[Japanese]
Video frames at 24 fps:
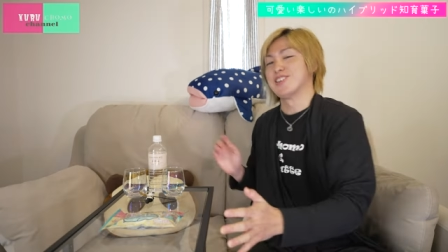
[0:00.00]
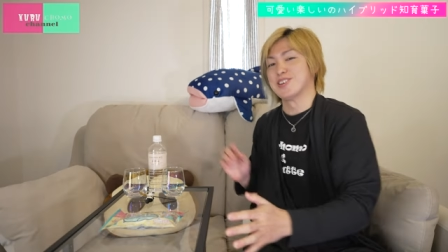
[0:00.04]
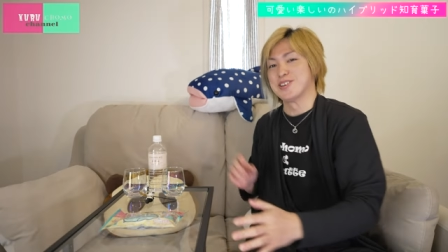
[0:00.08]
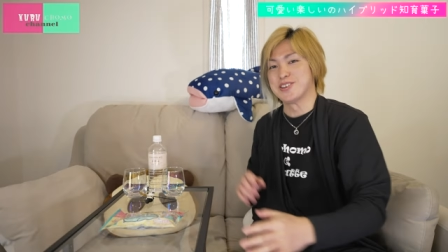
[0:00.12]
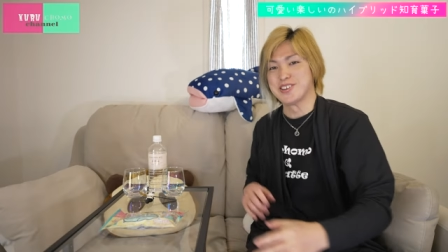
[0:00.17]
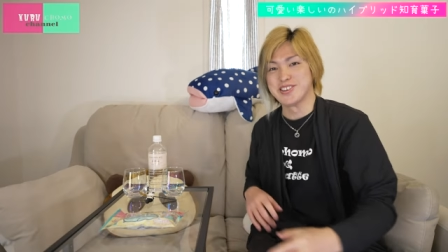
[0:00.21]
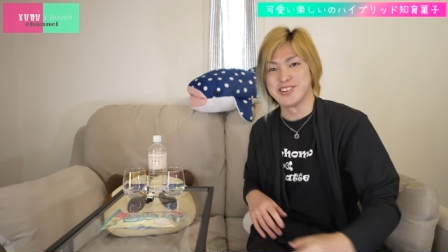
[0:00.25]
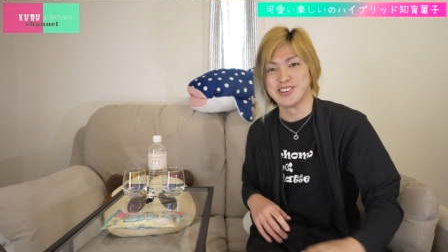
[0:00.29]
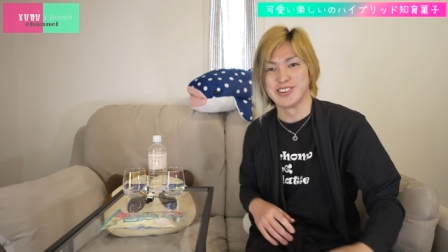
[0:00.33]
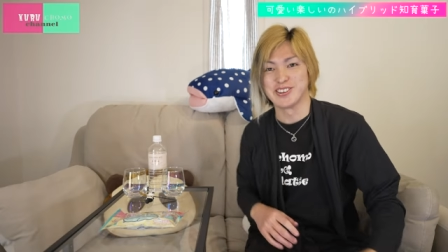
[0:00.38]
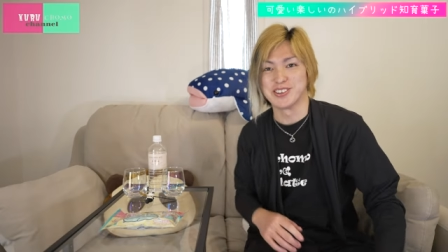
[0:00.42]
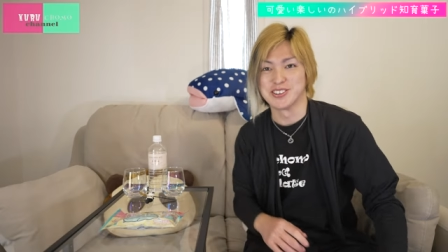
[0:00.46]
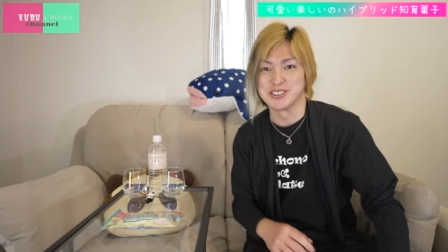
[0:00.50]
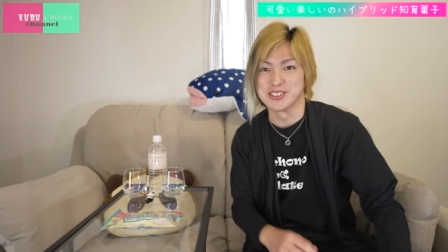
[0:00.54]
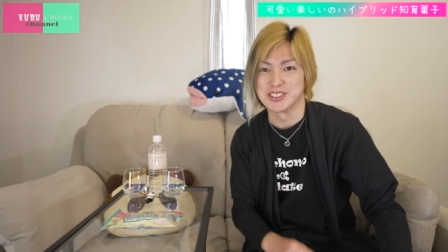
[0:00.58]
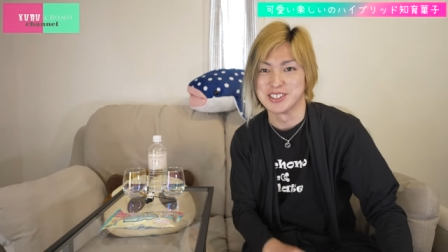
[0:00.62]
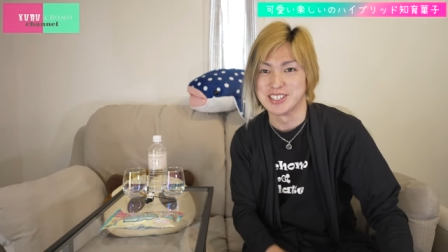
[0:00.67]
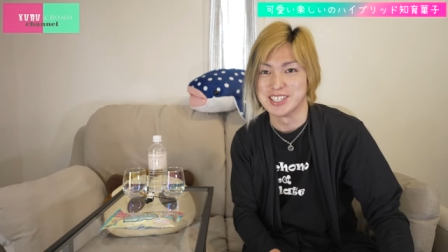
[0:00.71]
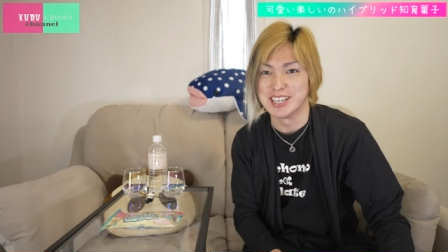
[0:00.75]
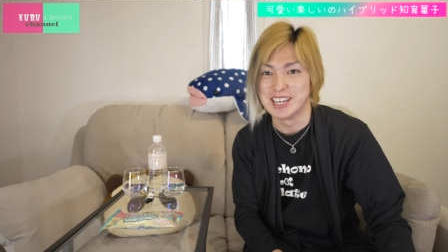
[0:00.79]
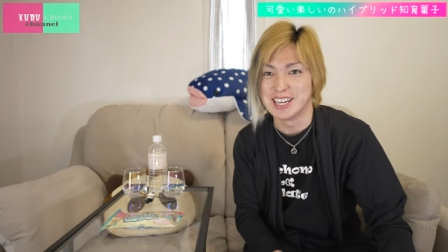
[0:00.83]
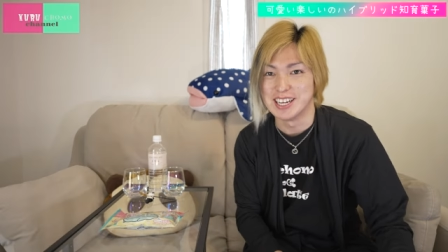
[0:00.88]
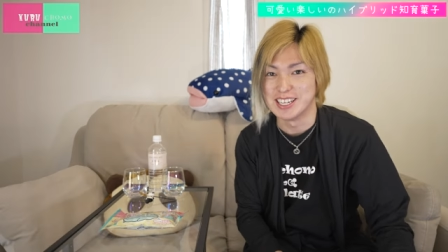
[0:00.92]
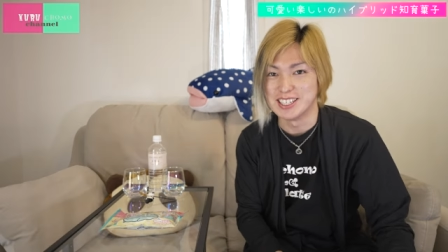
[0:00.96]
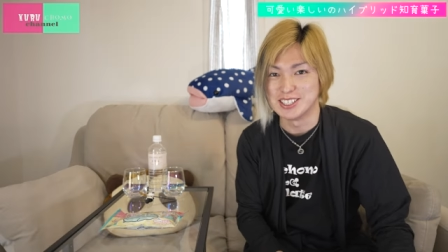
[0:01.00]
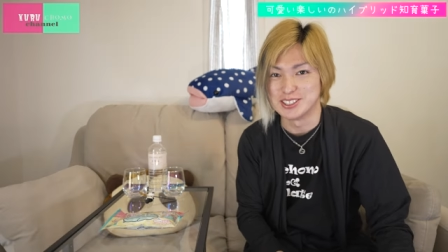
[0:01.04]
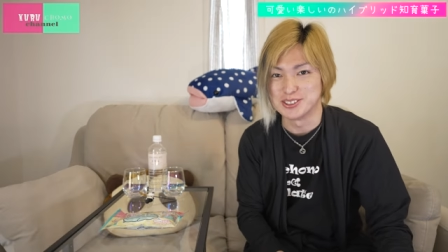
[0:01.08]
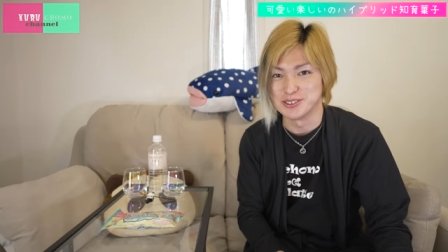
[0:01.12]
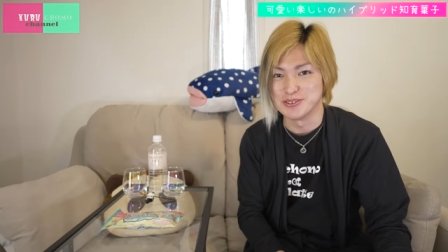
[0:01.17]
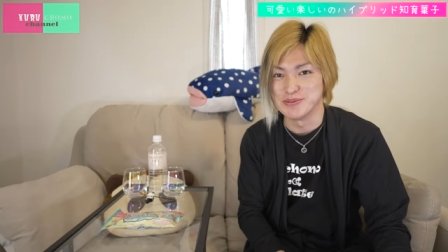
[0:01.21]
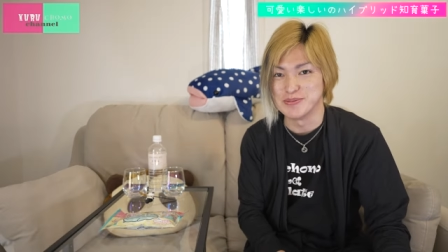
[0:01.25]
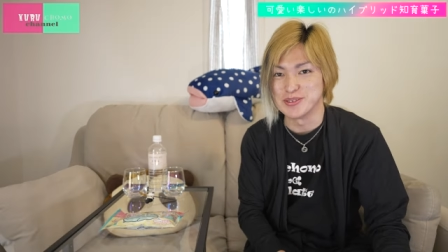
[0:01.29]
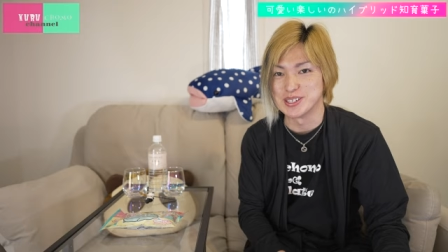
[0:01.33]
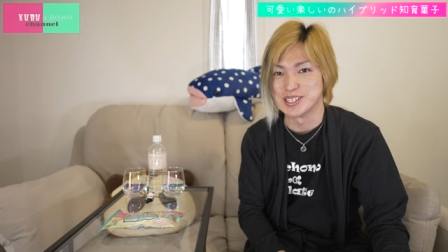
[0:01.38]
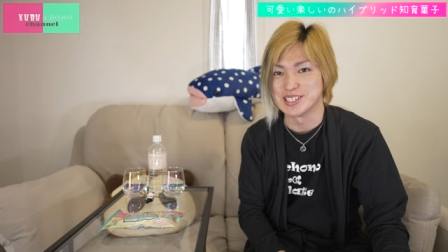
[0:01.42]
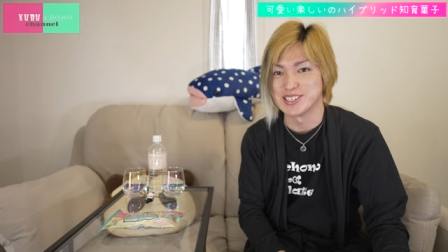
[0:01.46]
い、ということで
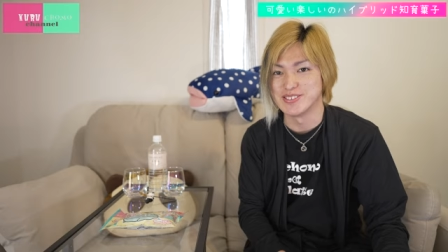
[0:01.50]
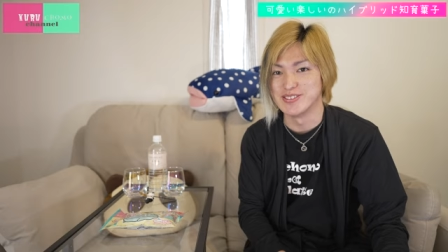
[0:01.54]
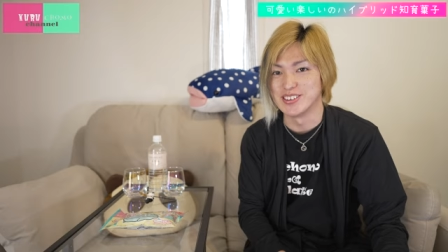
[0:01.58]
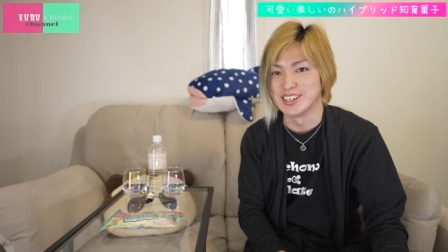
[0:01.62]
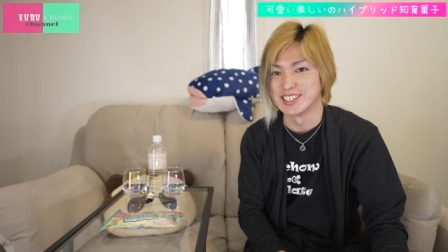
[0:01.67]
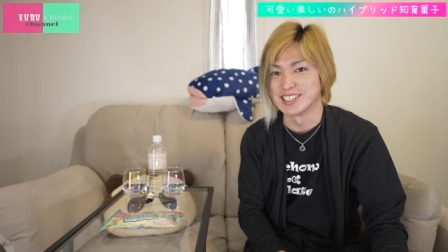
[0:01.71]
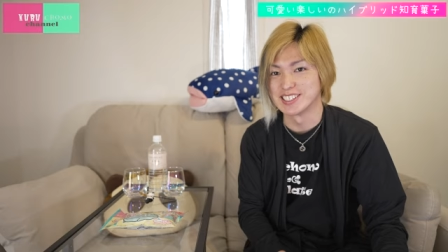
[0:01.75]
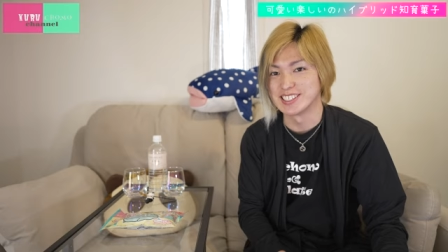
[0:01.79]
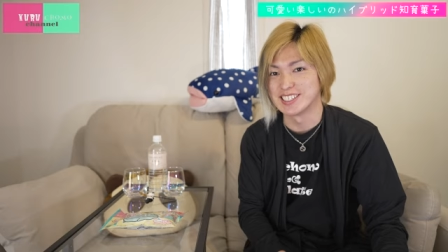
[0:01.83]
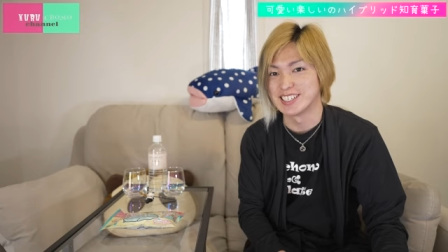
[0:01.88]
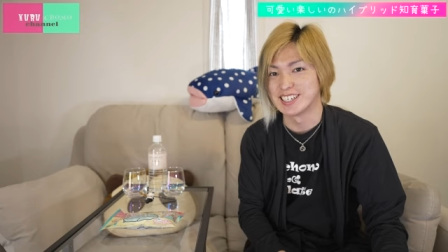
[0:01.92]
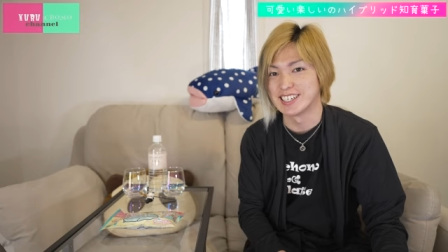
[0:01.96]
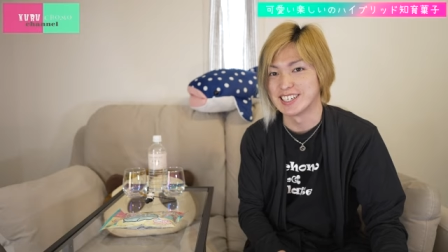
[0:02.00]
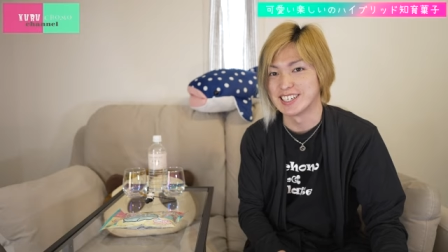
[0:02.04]
準備しました。